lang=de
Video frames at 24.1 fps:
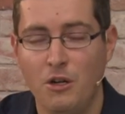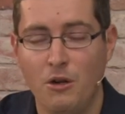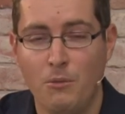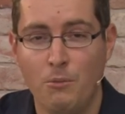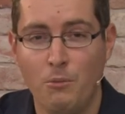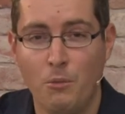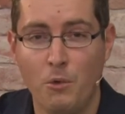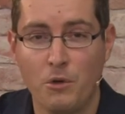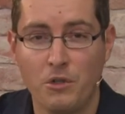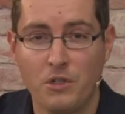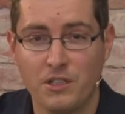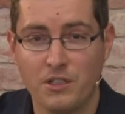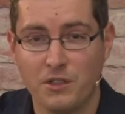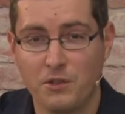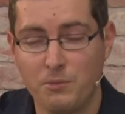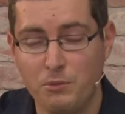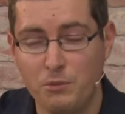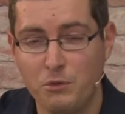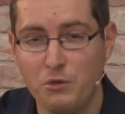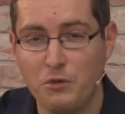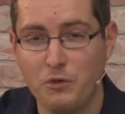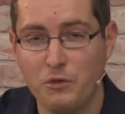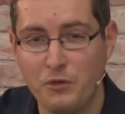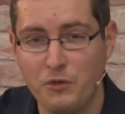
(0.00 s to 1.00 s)
Möge das
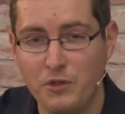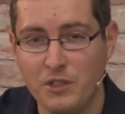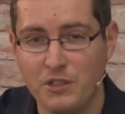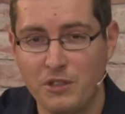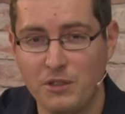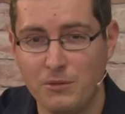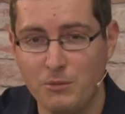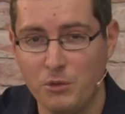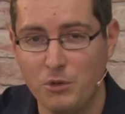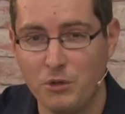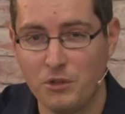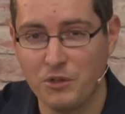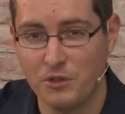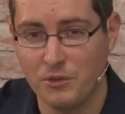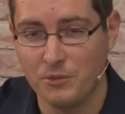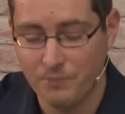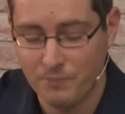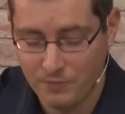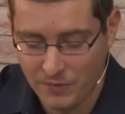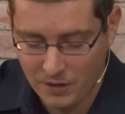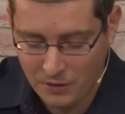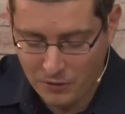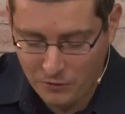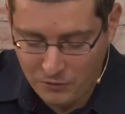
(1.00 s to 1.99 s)
Buch Vierte Mose
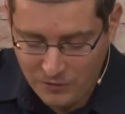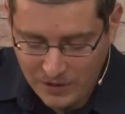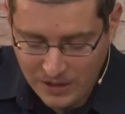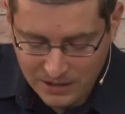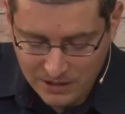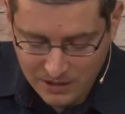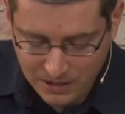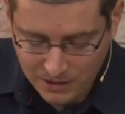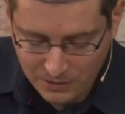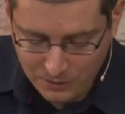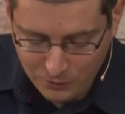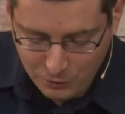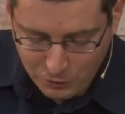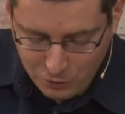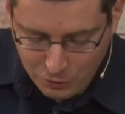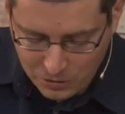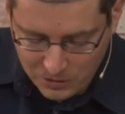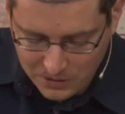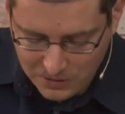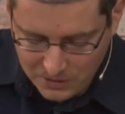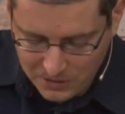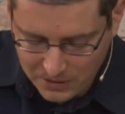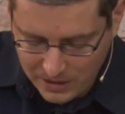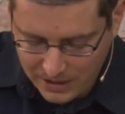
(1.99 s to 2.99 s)
weiterhin für
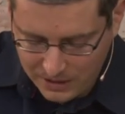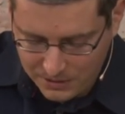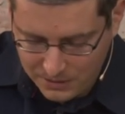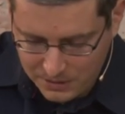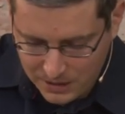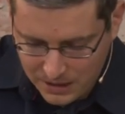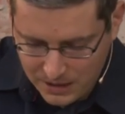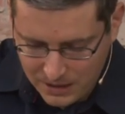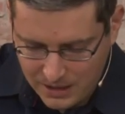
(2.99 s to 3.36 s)
uns ein,